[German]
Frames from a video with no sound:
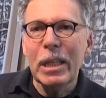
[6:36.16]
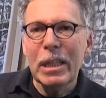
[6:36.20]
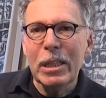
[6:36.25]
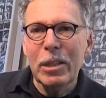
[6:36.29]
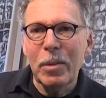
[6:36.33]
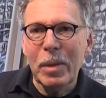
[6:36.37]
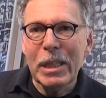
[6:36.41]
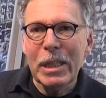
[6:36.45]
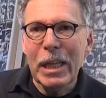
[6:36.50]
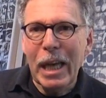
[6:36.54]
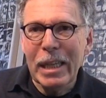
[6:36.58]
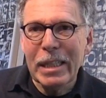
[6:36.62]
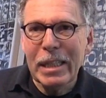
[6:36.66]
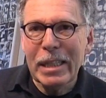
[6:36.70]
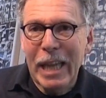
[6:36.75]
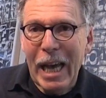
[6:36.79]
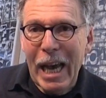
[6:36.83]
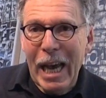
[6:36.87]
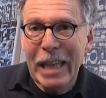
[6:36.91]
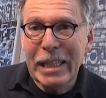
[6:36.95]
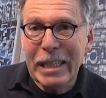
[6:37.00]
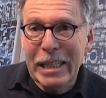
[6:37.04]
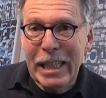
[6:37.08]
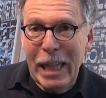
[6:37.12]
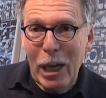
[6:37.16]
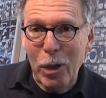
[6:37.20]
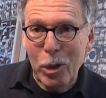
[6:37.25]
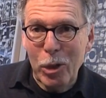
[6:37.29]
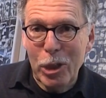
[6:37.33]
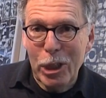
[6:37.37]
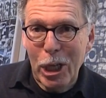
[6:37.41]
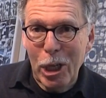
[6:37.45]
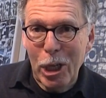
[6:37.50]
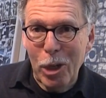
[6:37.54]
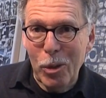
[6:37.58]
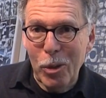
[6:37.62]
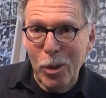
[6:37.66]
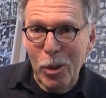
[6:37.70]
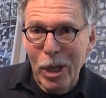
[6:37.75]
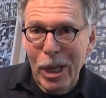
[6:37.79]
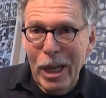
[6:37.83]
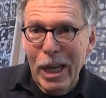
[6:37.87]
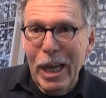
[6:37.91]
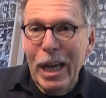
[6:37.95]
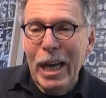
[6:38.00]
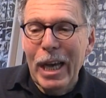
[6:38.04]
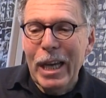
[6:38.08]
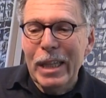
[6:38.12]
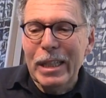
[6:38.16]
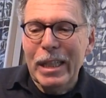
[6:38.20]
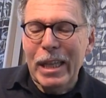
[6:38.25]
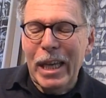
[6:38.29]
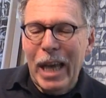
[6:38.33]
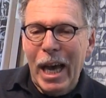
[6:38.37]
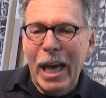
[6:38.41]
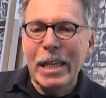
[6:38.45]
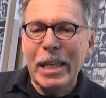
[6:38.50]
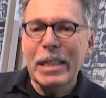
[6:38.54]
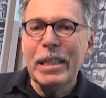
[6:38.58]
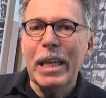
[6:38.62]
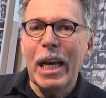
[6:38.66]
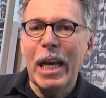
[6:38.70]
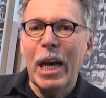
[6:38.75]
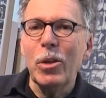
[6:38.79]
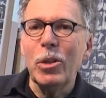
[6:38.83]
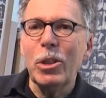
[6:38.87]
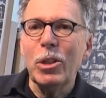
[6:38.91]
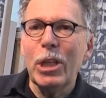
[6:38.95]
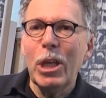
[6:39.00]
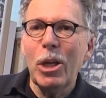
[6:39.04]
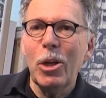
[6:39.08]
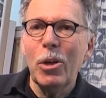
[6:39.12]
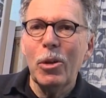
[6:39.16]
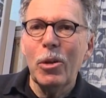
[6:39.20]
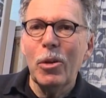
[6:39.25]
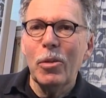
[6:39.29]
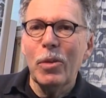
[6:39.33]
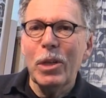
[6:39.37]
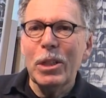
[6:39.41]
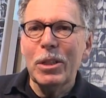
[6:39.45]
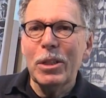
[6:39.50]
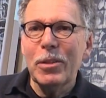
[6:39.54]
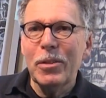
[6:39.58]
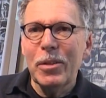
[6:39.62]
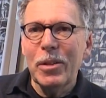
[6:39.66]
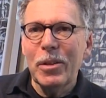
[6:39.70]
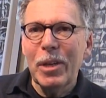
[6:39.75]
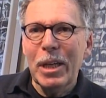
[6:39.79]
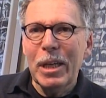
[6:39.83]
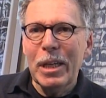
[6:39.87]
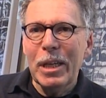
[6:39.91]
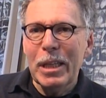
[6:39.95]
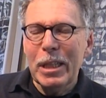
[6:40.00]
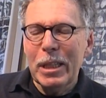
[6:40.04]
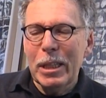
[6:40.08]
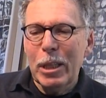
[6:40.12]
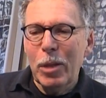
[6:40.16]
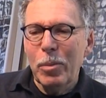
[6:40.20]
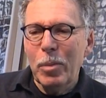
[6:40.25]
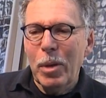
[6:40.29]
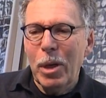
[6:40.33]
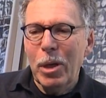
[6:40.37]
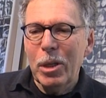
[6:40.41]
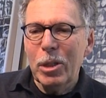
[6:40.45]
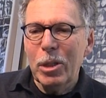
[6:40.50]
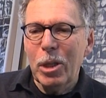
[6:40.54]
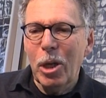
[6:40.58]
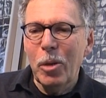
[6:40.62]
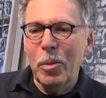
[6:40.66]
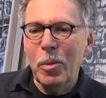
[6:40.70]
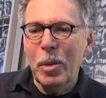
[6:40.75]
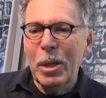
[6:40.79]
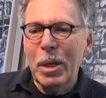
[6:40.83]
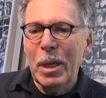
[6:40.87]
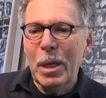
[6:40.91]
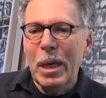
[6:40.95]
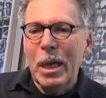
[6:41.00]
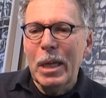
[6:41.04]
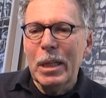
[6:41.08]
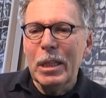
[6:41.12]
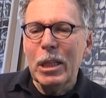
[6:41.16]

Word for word: Das war die erste Einzelausstellung. Die erste Ausstellung, was äh, ich gemacht habe,